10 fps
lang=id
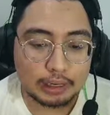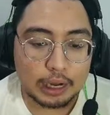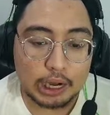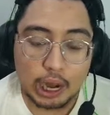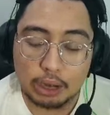
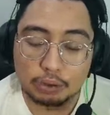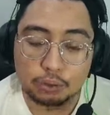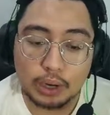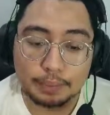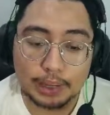Kalau kau
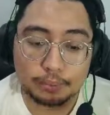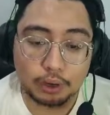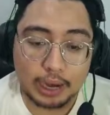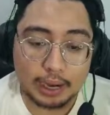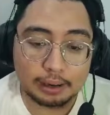sudah
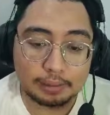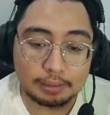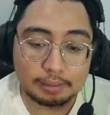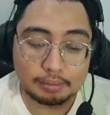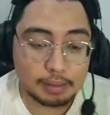menemukan
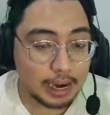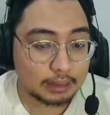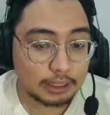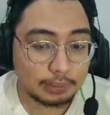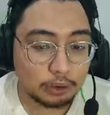barang
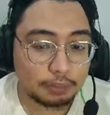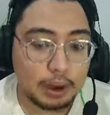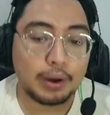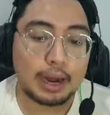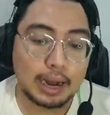tersebut,
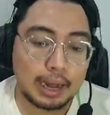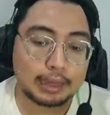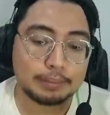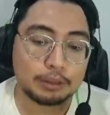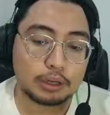bawalah
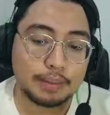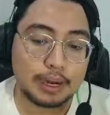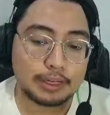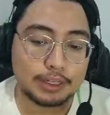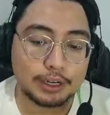item itu
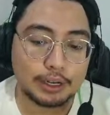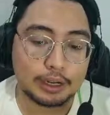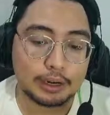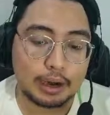kembali ke sini.